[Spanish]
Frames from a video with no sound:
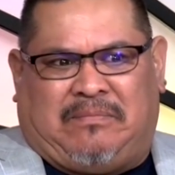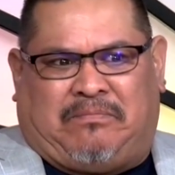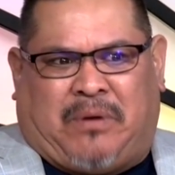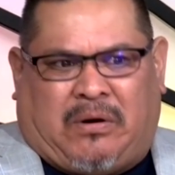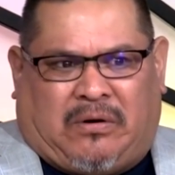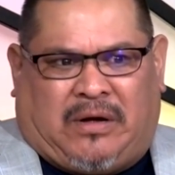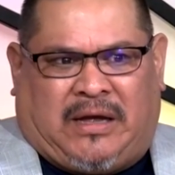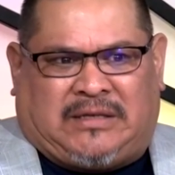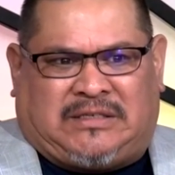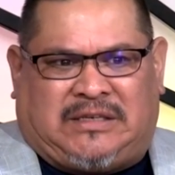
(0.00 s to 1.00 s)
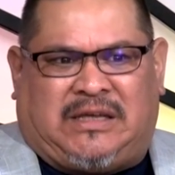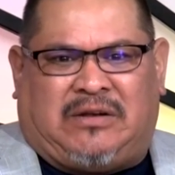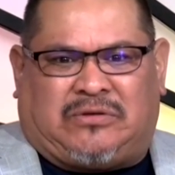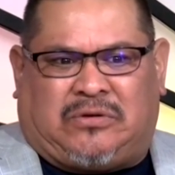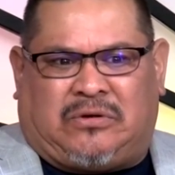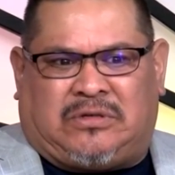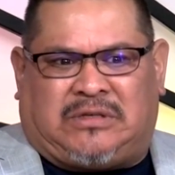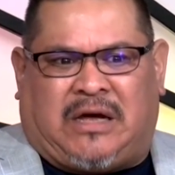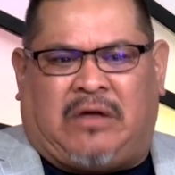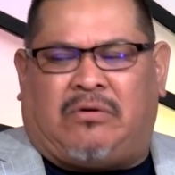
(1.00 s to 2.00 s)
Pero en sí
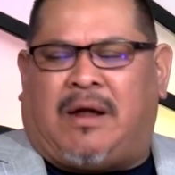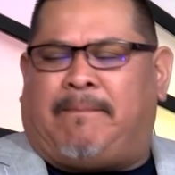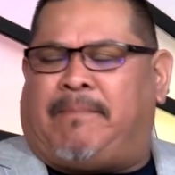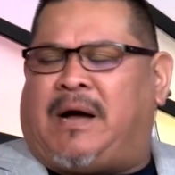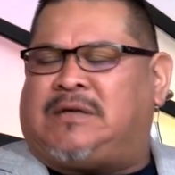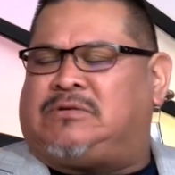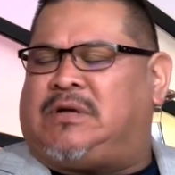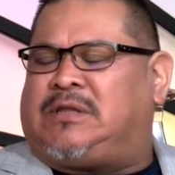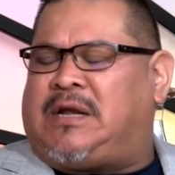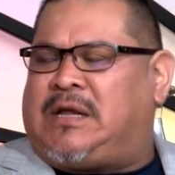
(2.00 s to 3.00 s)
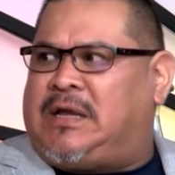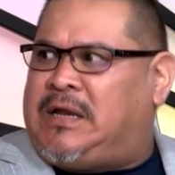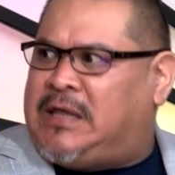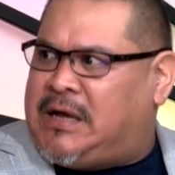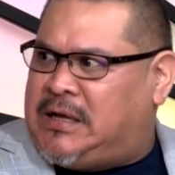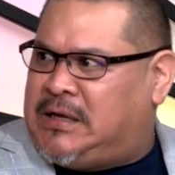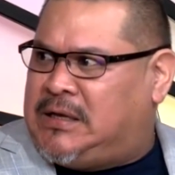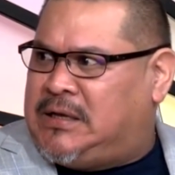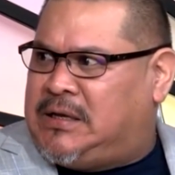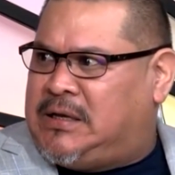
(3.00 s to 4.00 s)
nosotros hay una paz, una tranquilidad
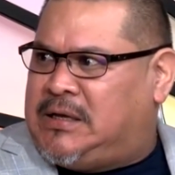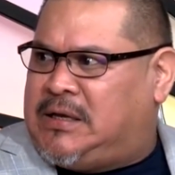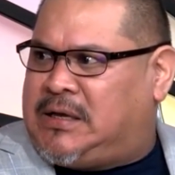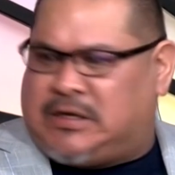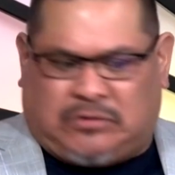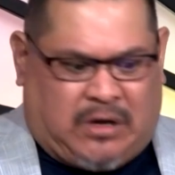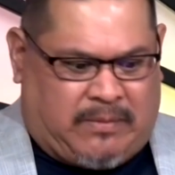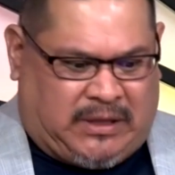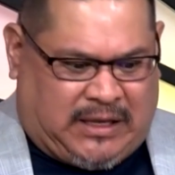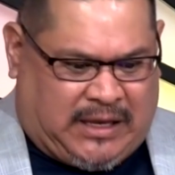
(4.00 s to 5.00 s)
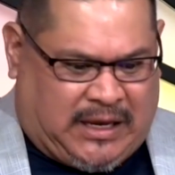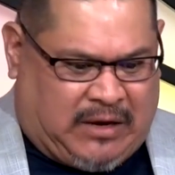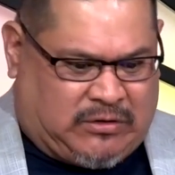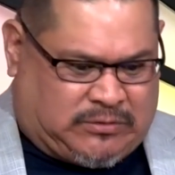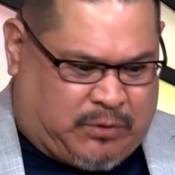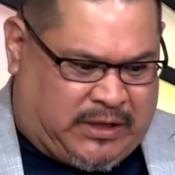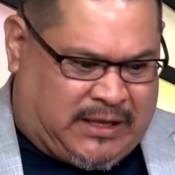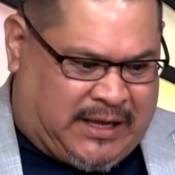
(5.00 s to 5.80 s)
que solamente Él nos puede